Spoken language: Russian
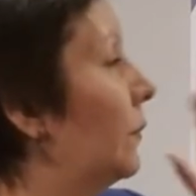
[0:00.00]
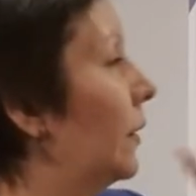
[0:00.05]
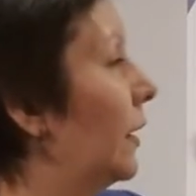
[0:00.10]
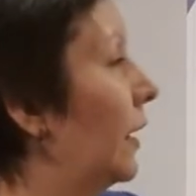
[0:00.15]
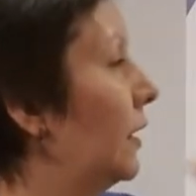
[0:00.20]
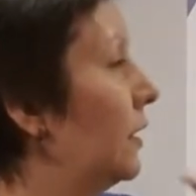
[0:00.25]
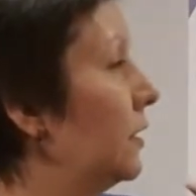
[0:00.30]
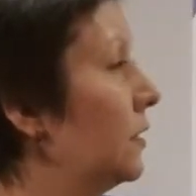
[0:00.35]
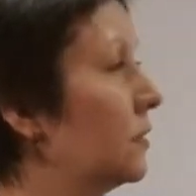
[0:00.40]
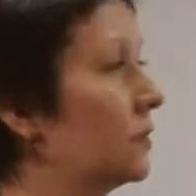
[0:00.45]

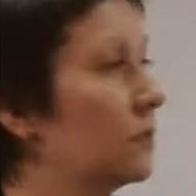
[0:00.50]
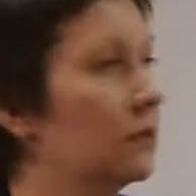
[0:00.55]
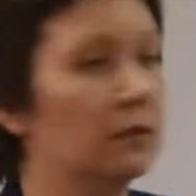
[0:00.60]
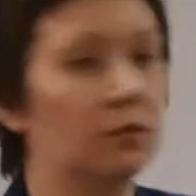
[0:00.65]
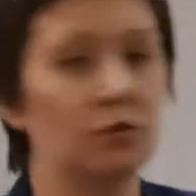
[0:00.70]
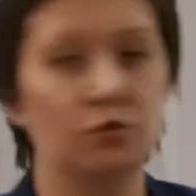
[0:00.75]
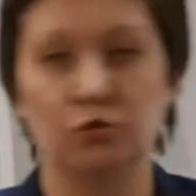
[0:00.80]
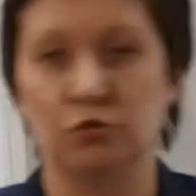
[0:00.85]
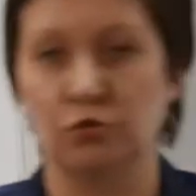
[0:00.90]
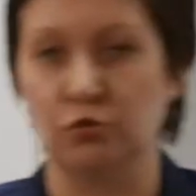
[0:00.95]
поколение Z
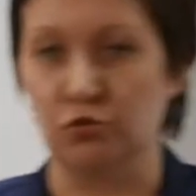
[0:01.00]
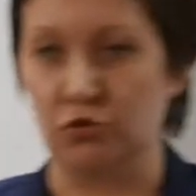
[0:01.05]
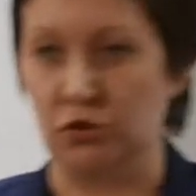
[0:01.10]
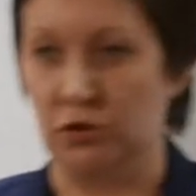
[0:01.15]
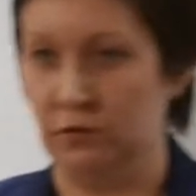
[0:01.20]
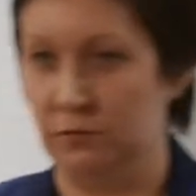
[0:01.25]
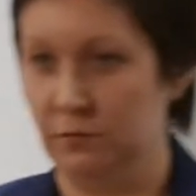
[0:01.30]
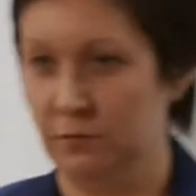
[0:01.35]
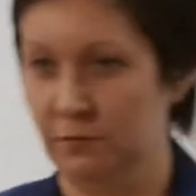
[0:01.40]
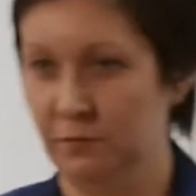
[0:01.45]
еще
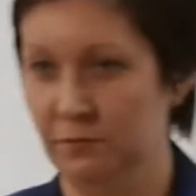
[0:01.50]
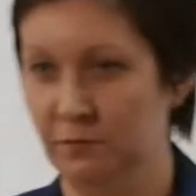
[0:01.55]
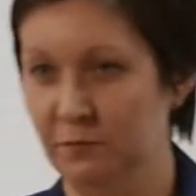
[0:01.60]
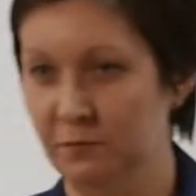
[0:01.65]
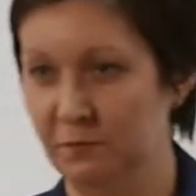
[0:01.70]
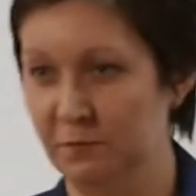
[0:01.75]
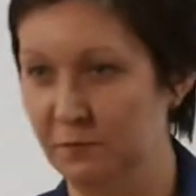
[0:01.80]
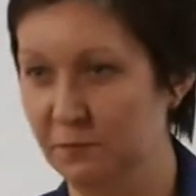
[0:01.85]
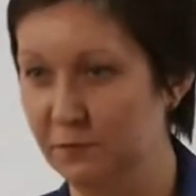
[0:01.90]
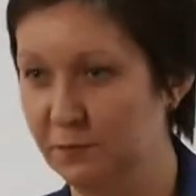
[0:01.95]
хуже.
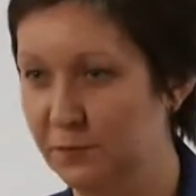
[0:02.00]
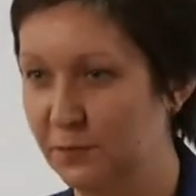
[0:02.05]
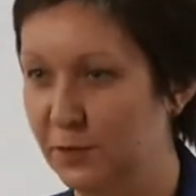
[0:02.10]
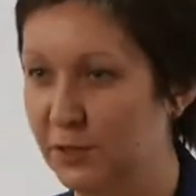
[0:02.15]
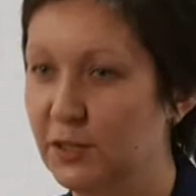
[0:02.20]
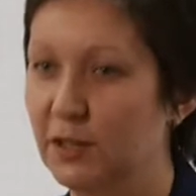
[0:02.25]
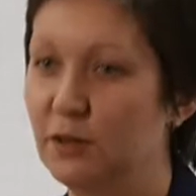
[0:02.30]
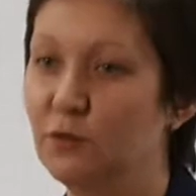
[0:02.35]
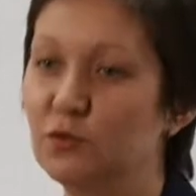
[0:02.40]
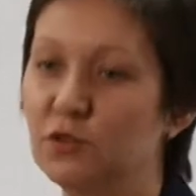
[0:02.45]

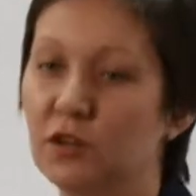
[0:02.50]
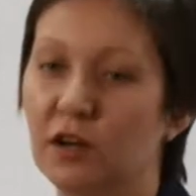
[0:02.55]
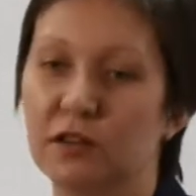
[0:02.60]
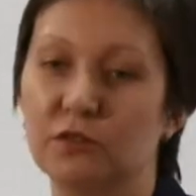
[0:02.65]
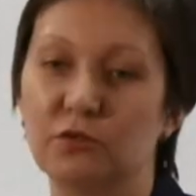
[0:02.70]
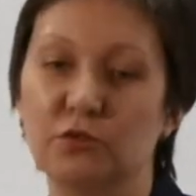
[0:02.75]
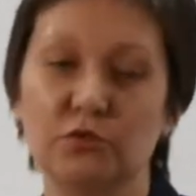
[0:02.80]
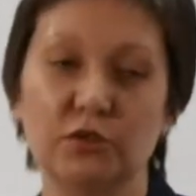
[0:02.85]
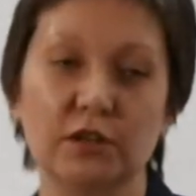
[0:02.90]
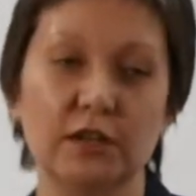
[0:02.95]
Это люди,
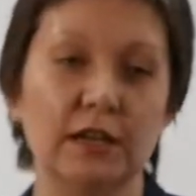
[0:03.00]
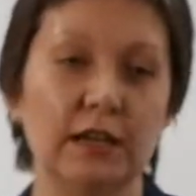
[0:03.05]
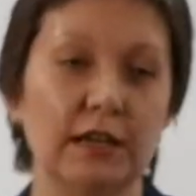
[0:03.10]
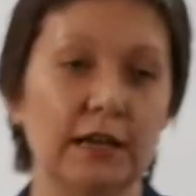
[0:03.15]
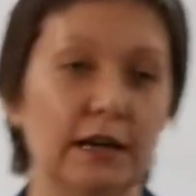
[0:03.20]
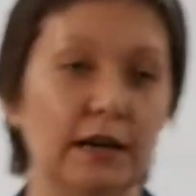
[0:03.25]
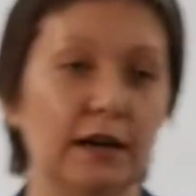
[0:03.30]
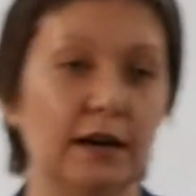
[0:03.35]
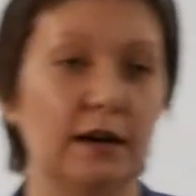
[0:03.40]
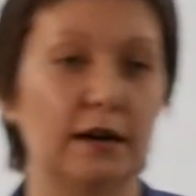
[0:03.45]
которые,
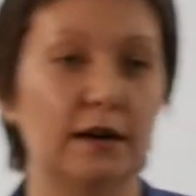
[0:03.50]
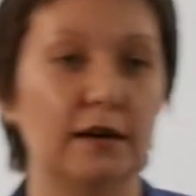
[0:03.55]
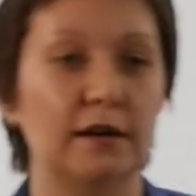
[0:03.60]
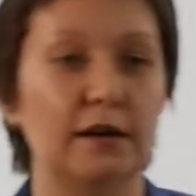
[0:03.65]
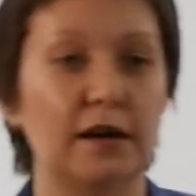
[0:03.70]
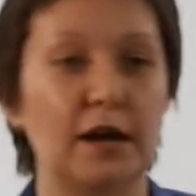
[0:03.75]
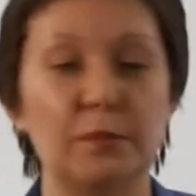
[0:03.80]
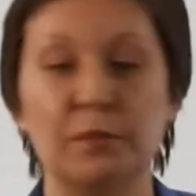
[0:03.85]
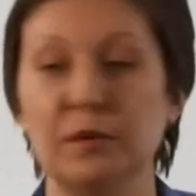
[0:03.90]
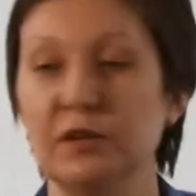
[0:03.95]

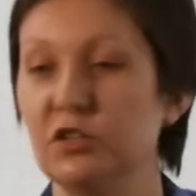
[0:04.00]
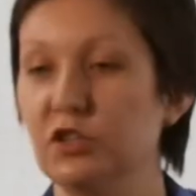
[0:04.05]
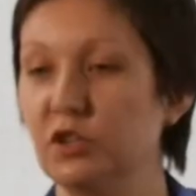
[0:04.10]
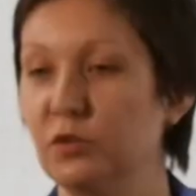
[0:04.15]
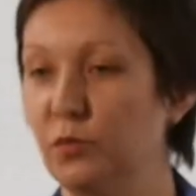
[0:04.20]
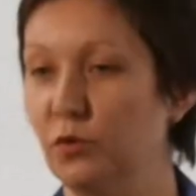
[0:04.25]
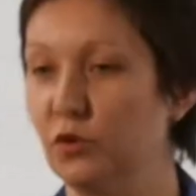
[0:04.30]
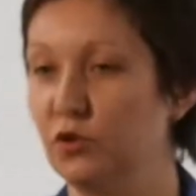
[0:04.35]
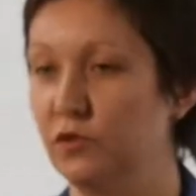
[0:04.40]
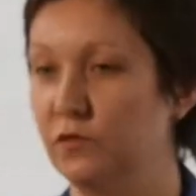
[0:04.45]
а, опять же,
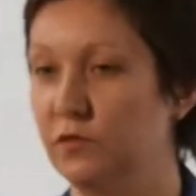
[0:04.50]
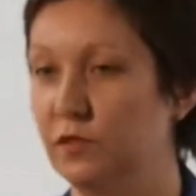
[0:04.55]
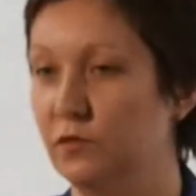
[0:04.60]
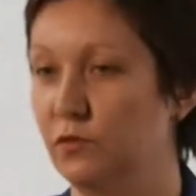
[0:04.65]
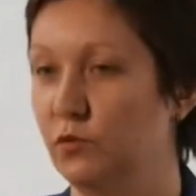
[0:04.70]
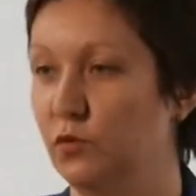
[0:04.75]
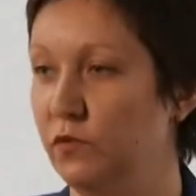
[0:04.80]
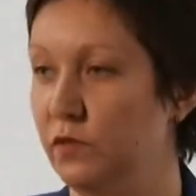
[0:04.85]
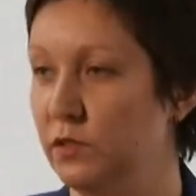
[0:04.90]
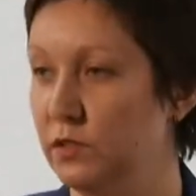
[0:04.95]
их проще
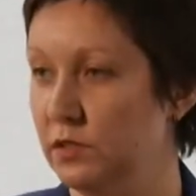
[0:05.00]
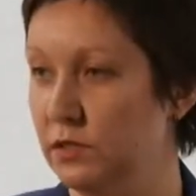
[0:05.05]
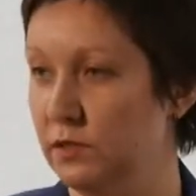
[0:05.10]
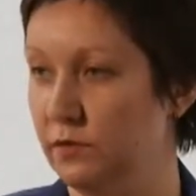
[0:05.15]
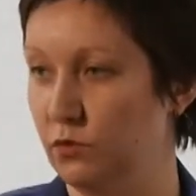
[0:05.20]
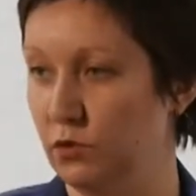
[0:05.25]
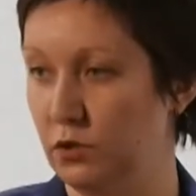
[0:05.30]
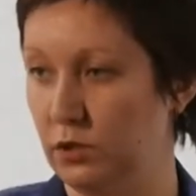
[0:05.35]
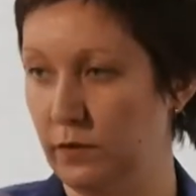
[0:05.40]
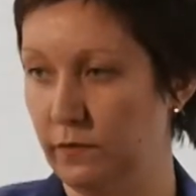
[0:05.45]
всего увидеть.
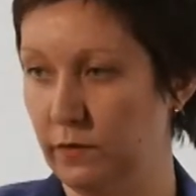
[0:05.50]
Вот,